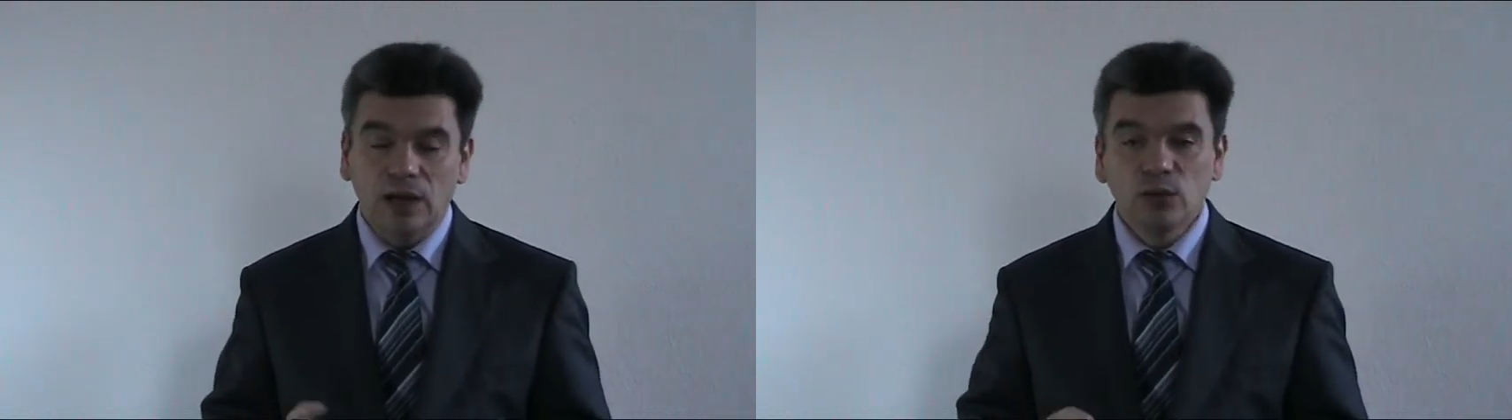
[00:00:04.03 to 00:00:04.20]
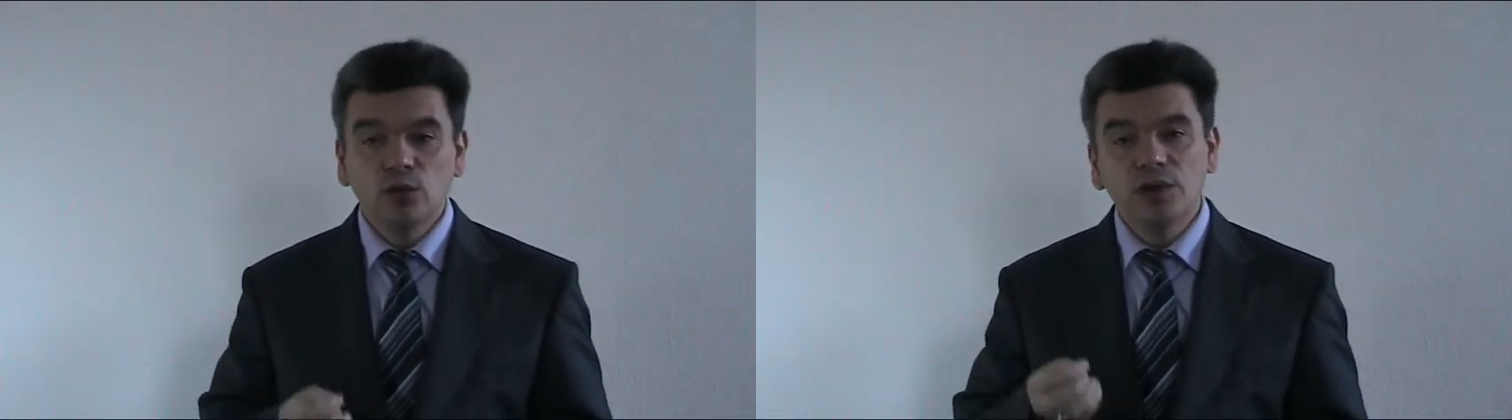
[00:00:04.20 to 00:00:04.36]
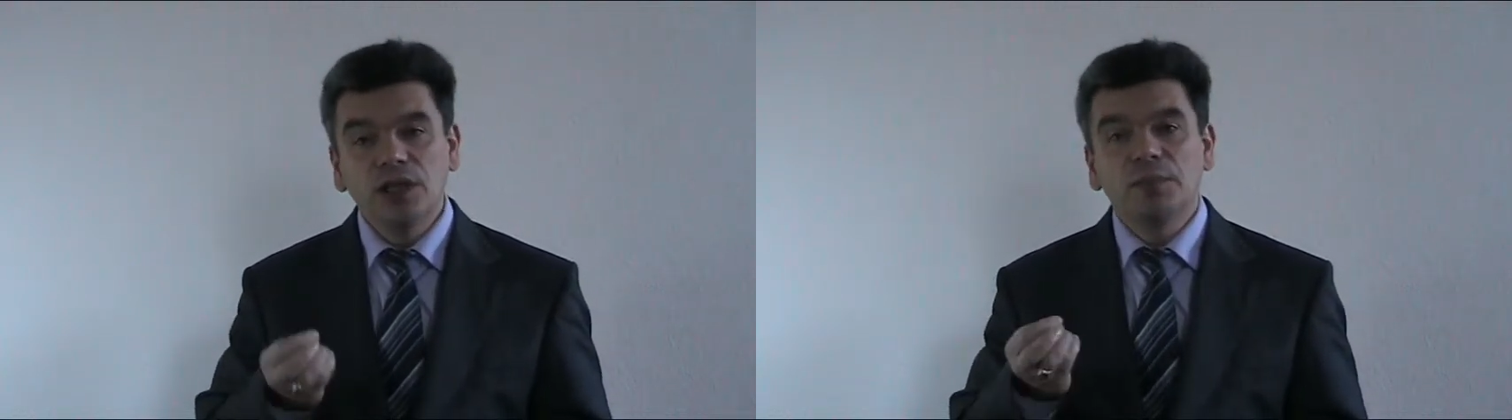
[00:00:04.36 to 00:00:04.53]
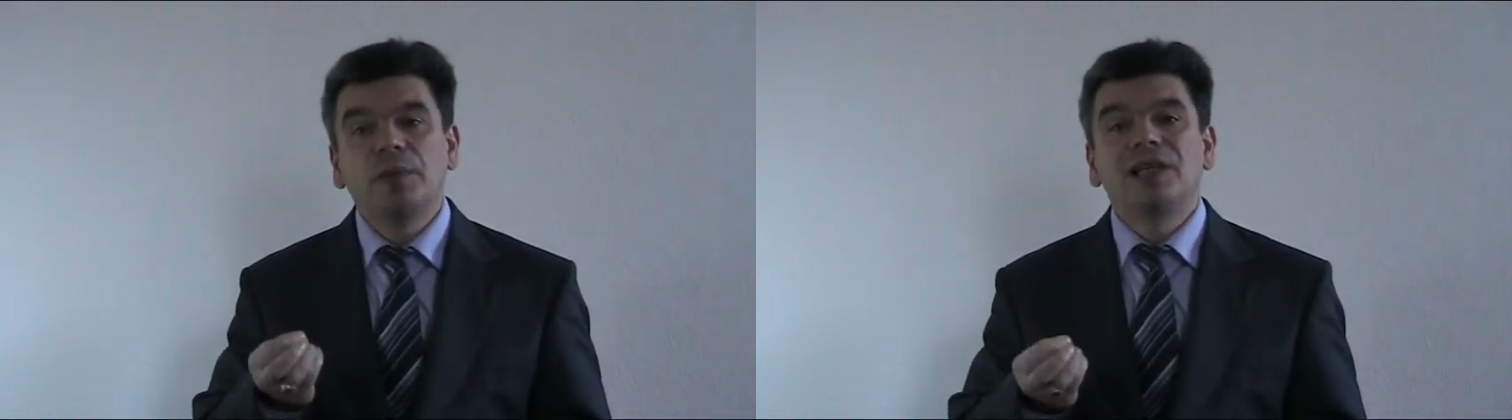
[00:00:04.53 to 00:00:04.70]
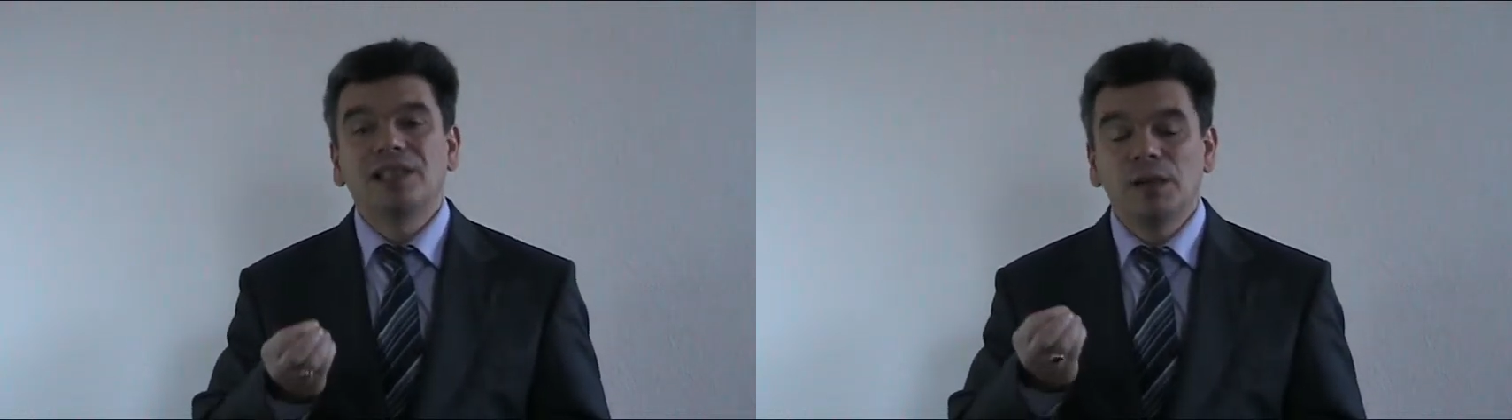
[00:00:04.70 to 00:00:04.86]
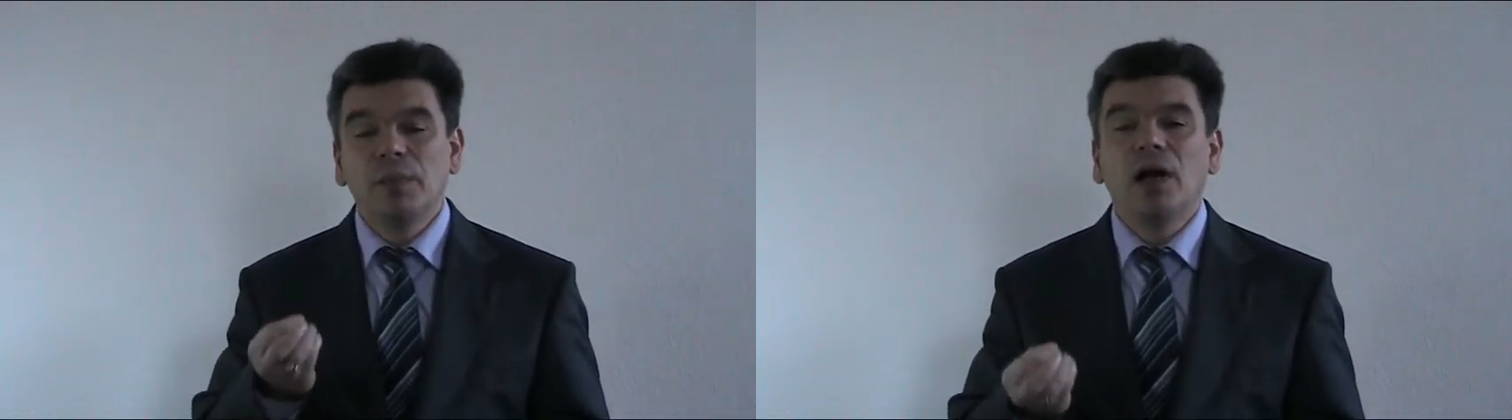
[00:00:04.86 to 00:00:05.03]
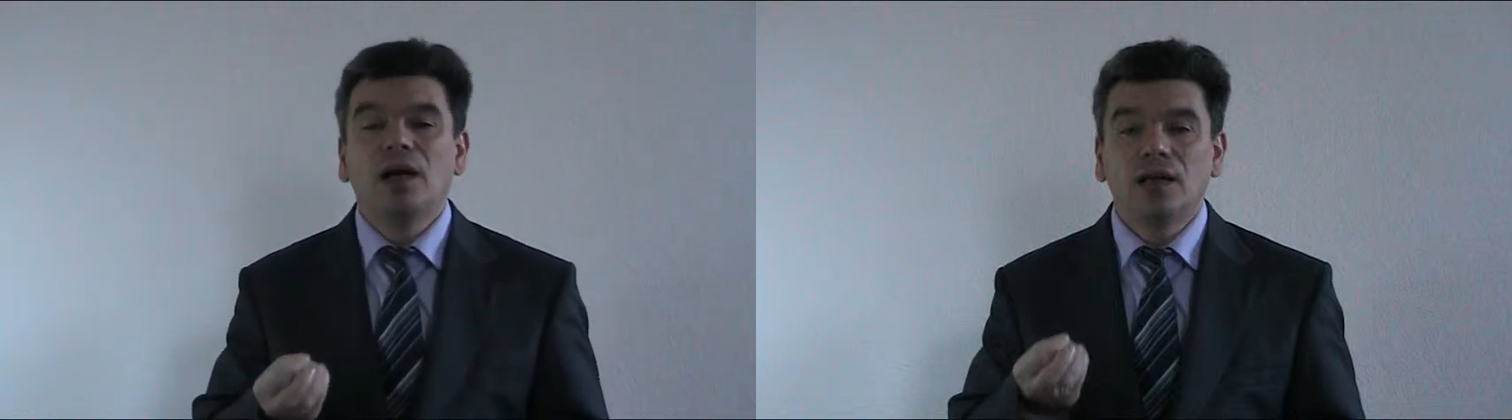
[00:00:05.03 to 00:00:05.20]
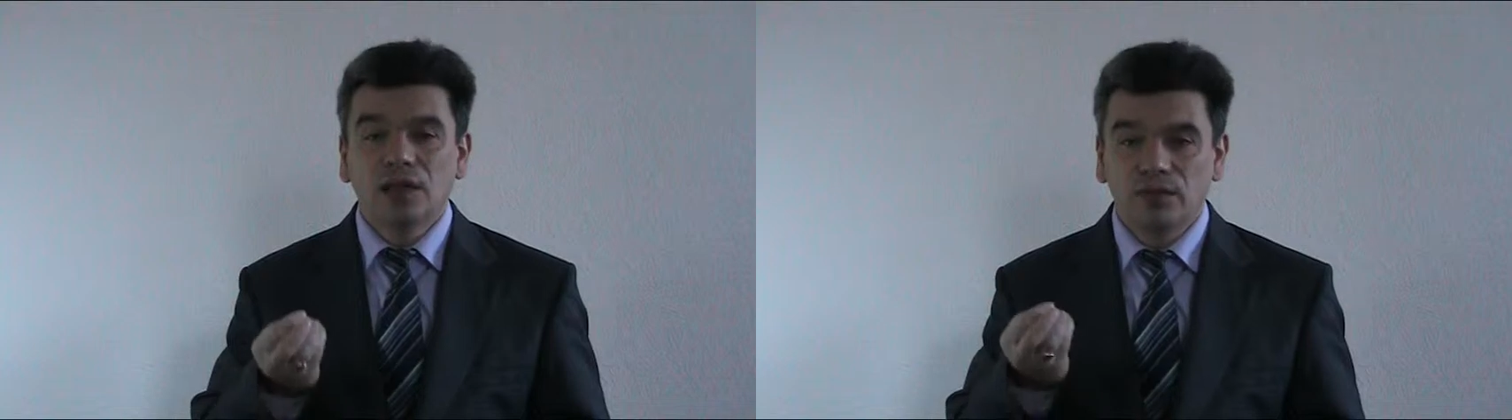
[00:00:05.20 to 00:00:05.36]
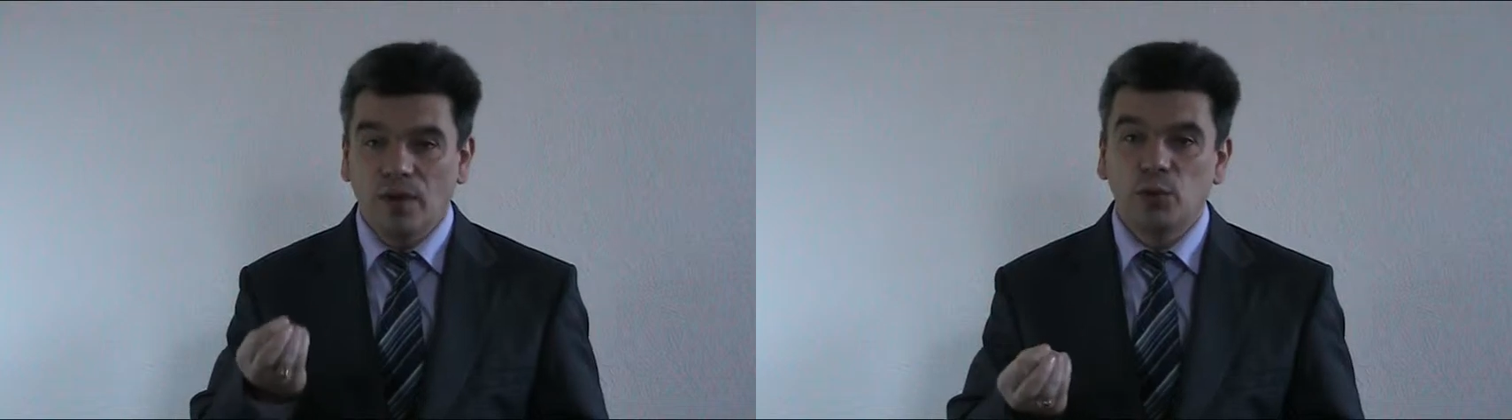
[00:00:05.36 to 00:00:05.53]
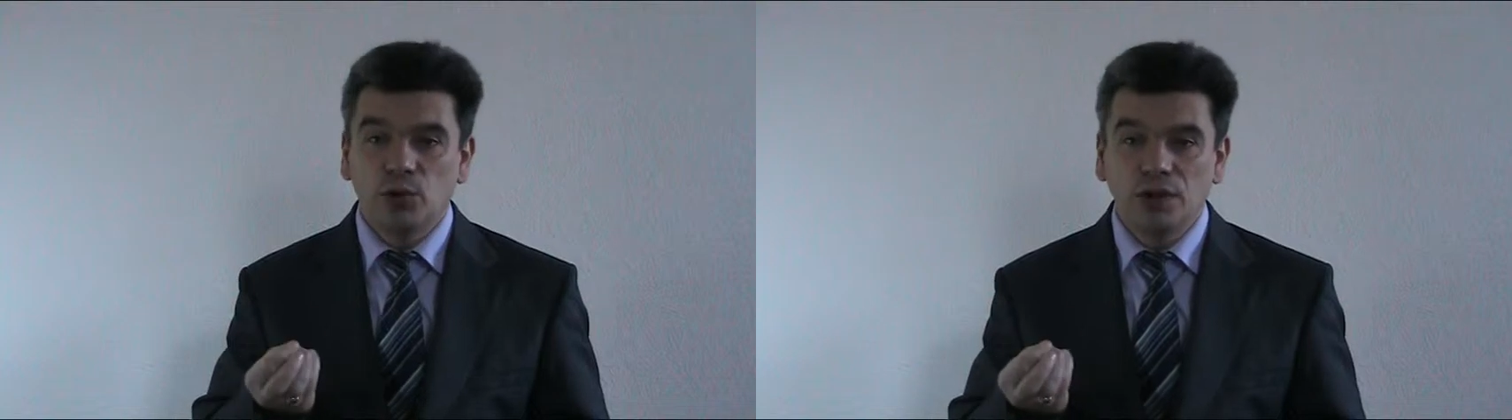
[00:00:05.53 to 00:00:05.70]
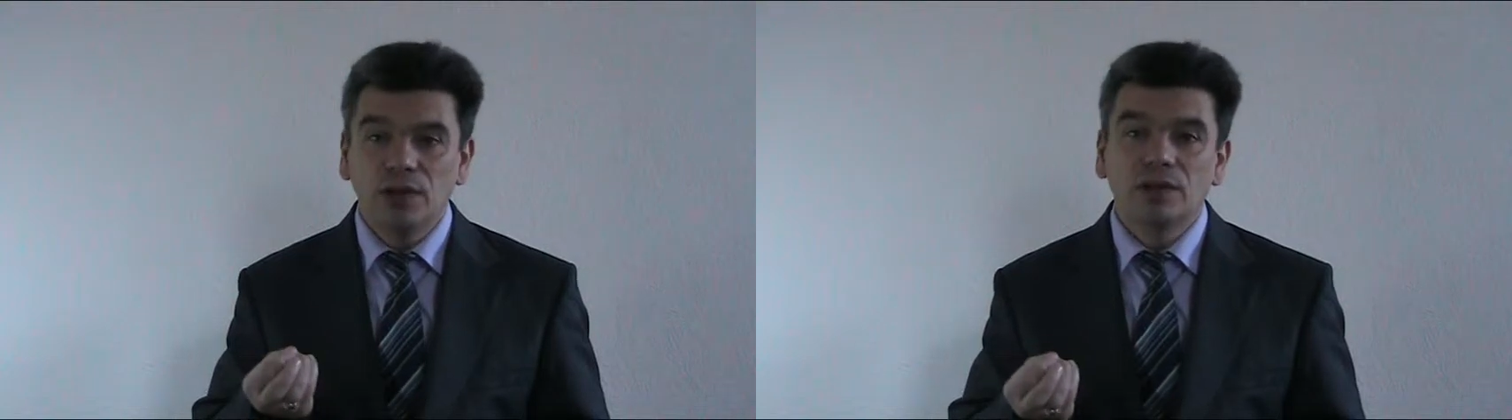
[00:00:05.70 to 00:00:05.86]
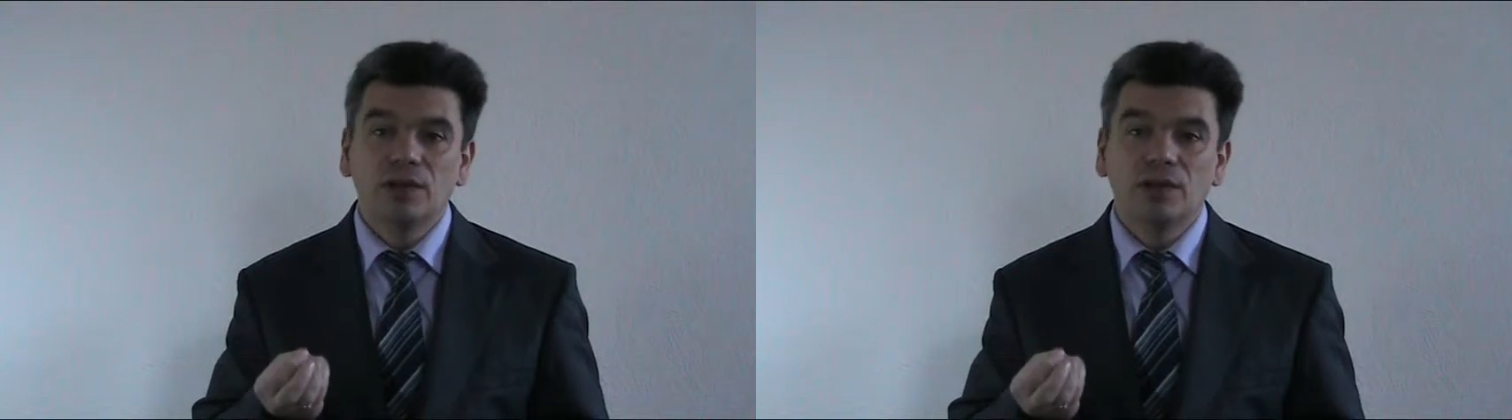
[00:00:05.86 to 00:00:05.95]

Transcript: Ну, есть принципиальных два пути